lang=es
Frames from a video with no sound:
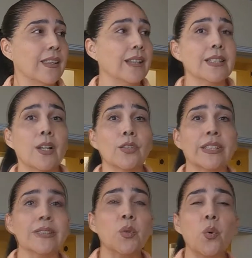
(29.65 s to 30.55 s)
desde
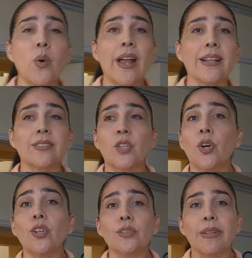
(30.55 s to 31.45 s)
los stewards,
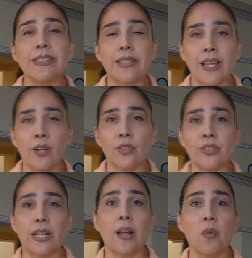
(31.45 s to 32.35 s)
todos los
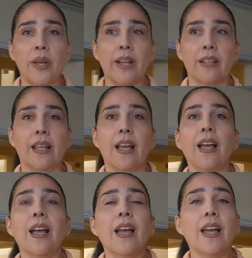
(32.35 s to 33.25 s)
meseros de la
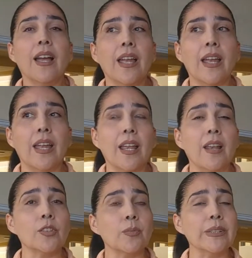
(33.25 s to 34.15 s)
huerta,
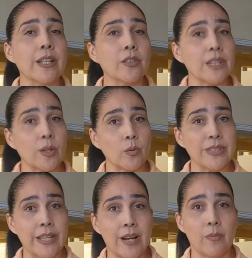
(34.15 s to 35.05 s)
eh, los meseros de room
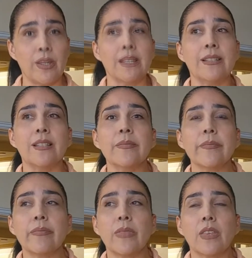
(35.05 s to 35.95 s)
service,
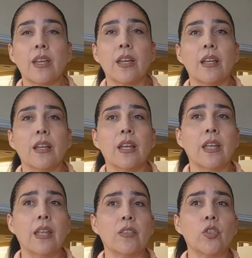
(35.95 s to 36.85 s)

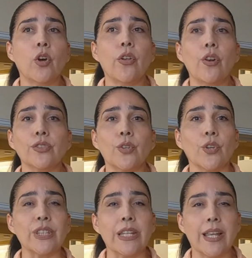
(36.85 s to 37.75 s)
eh, todos los
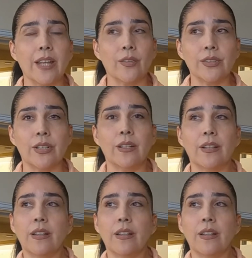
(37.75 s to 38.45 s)
cocineros